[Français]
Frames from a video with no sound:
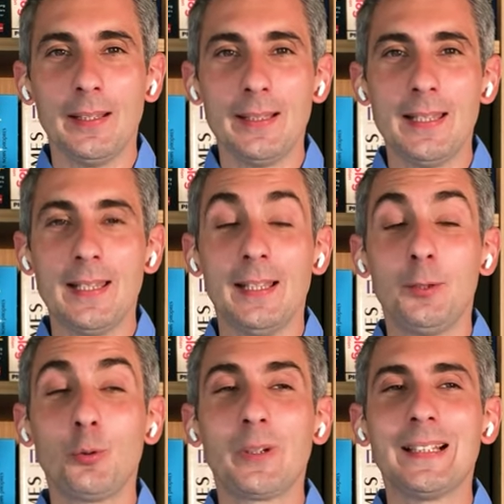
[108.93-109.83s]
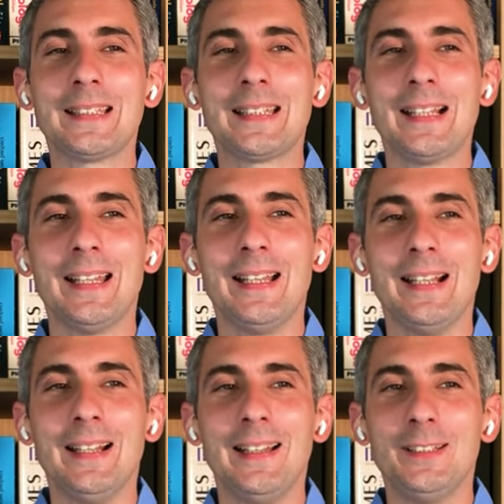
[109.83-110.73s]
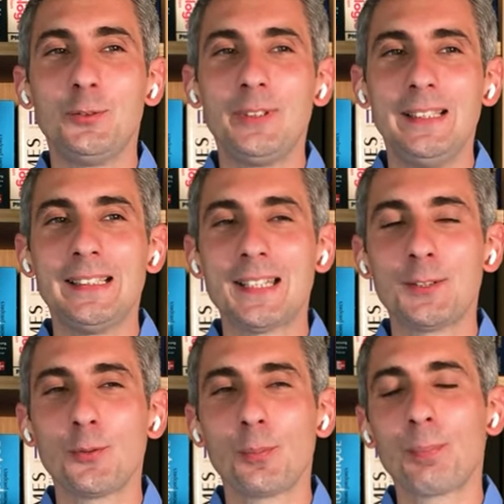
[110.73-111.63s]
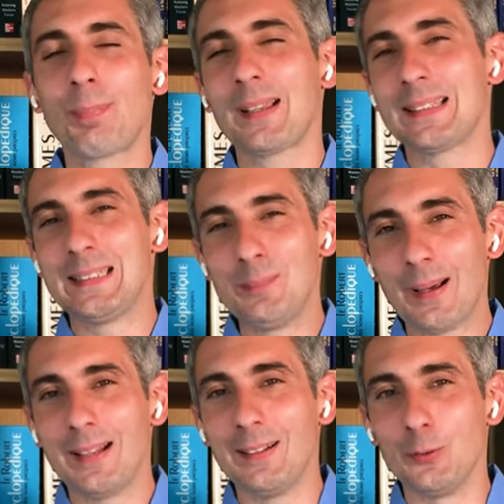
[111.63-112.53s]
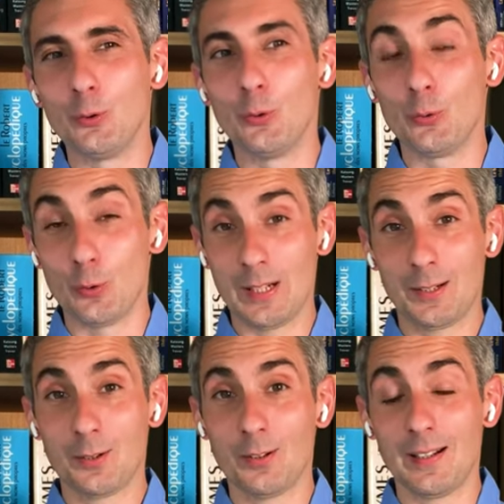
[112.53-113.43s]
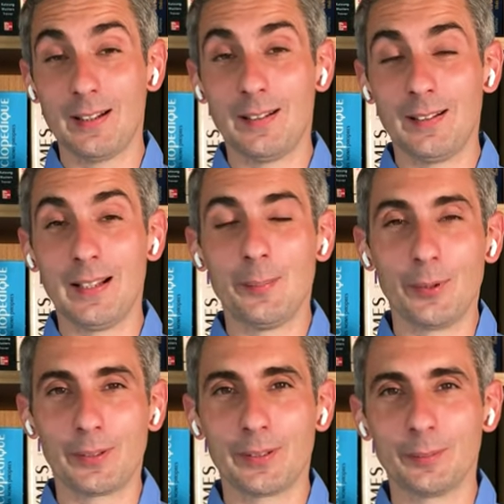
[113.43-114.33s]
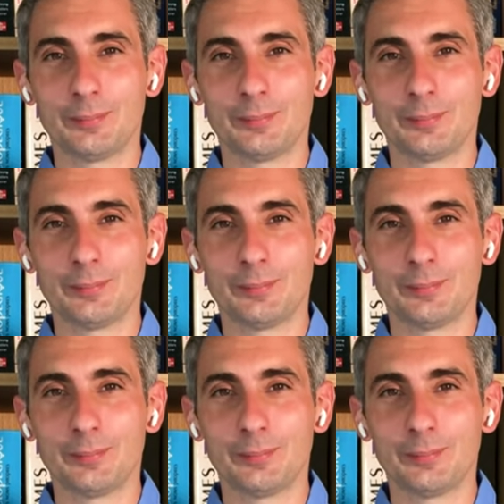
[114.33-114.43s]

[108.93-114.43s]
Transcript: Et, du coup, quelles étaient les, utilisations principales de, l'alcool à l'époque